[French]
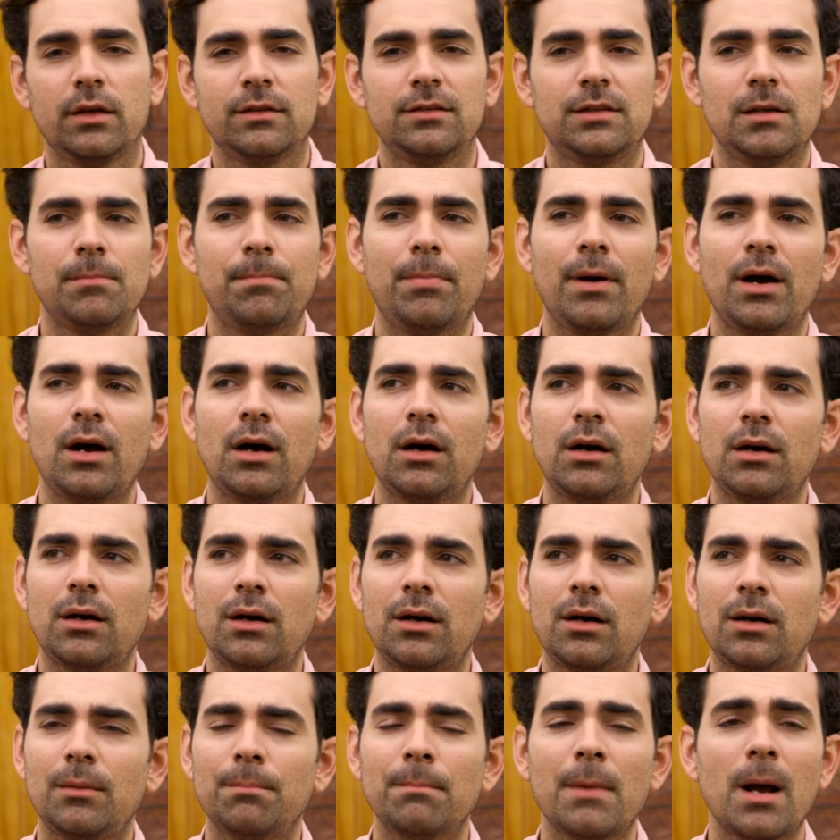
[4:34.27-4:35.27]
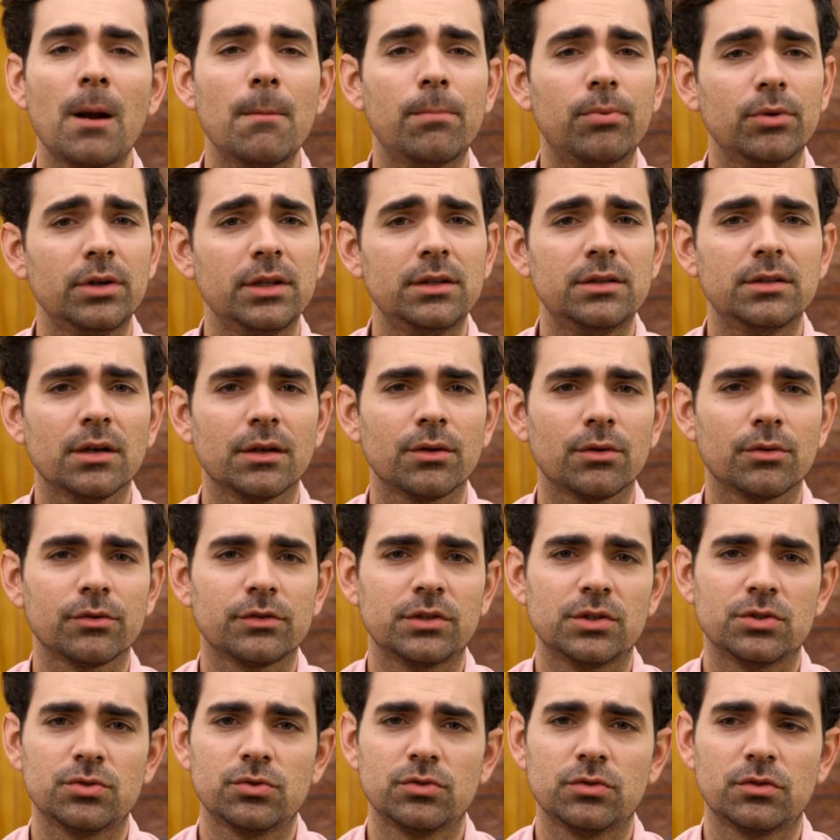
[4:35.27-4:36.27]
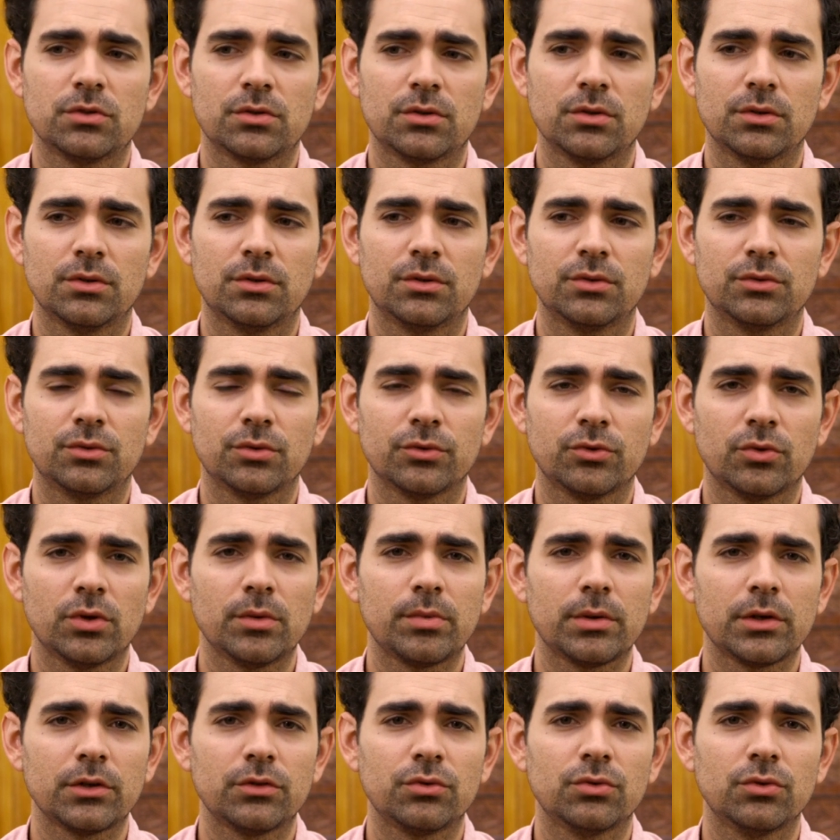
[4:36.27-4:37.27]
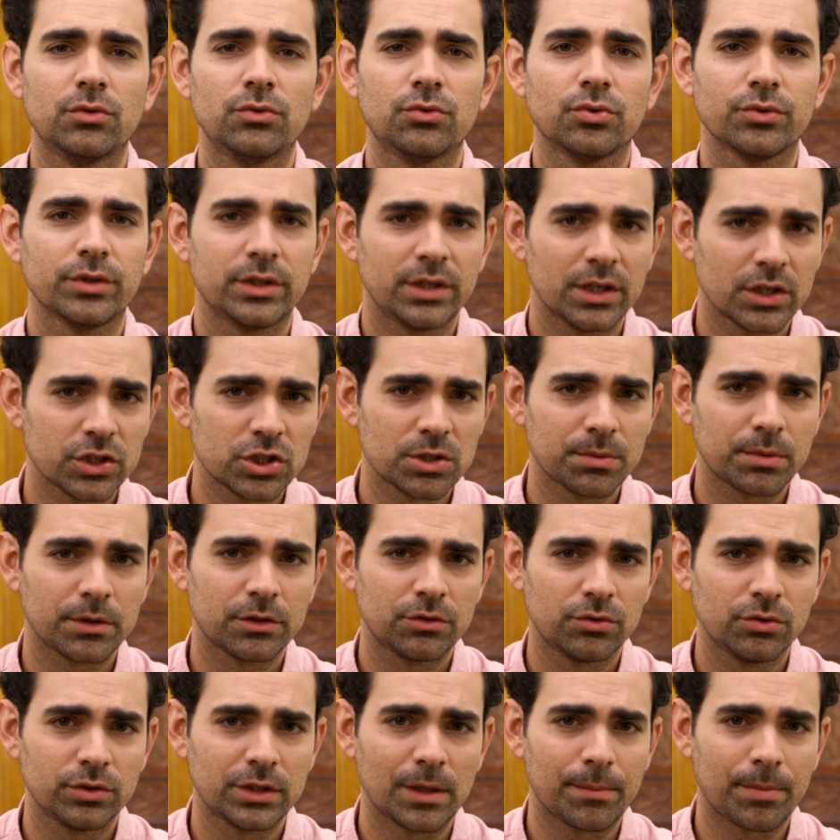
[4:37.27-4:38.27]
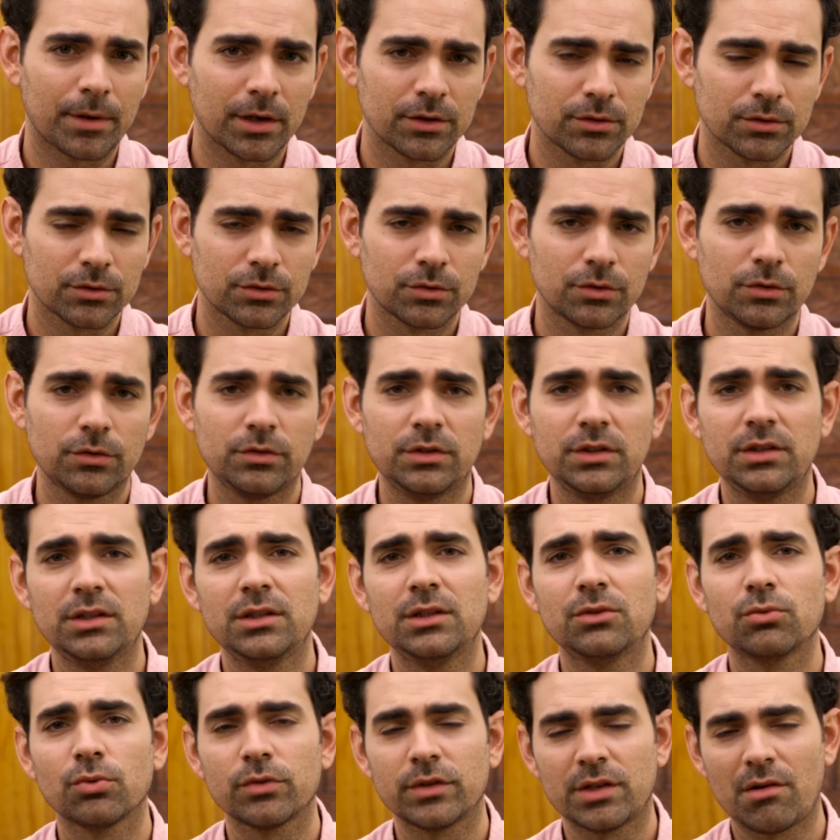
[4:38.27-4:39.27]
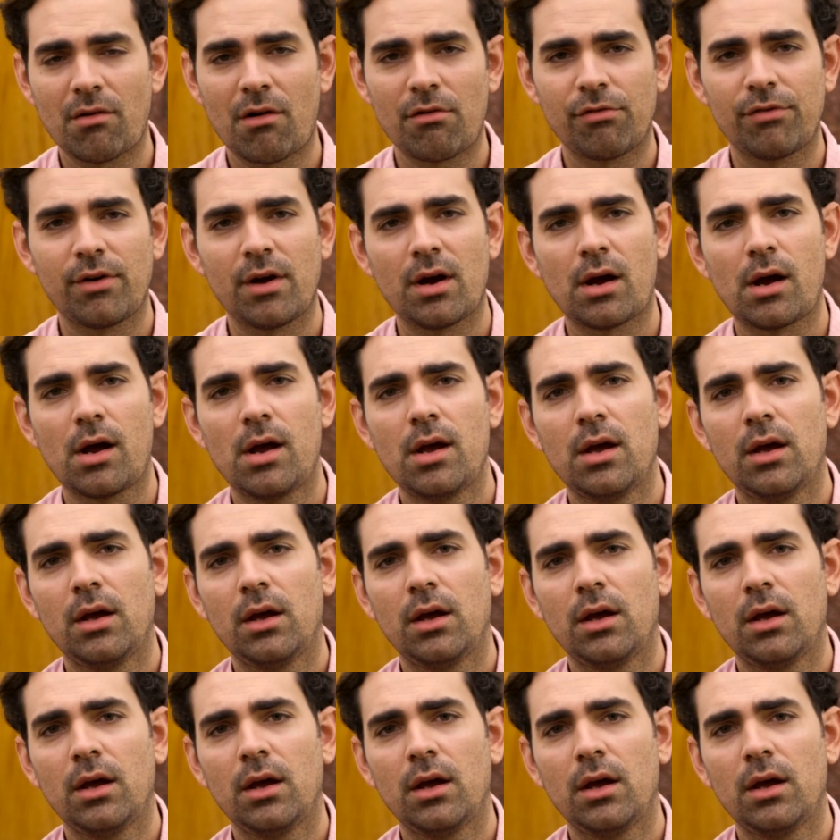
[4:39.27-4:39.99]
C'est pas mal poli de dire non, c'est juste que ton temps est précieux, ton énergie est précieuse, ta présence aussi, ton savoir-faire.